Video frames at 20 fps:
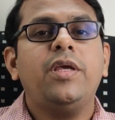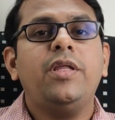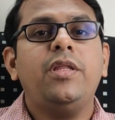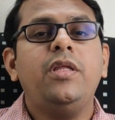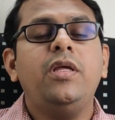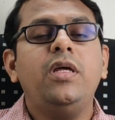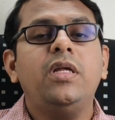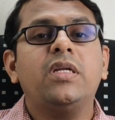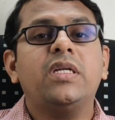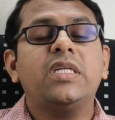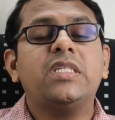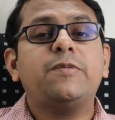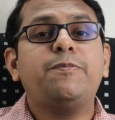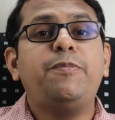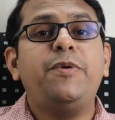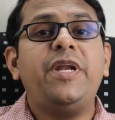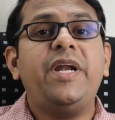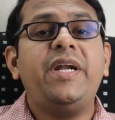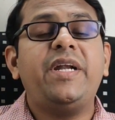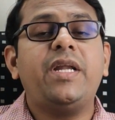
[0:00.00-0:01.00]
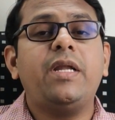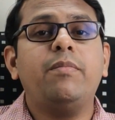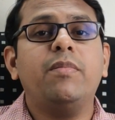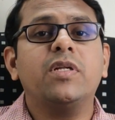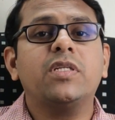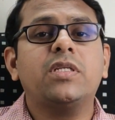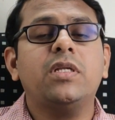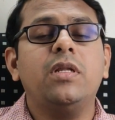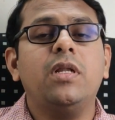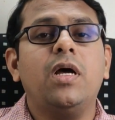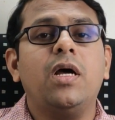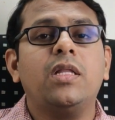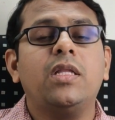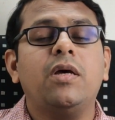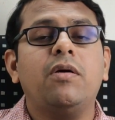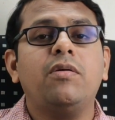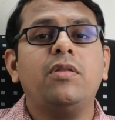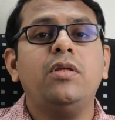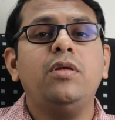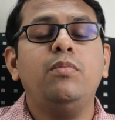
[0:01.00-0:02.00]
இது ரெஸ்பிரேட்டரி மசில்
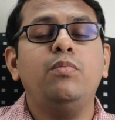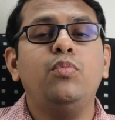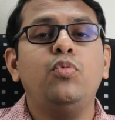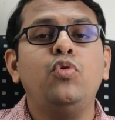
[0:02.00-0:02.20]
அதாவது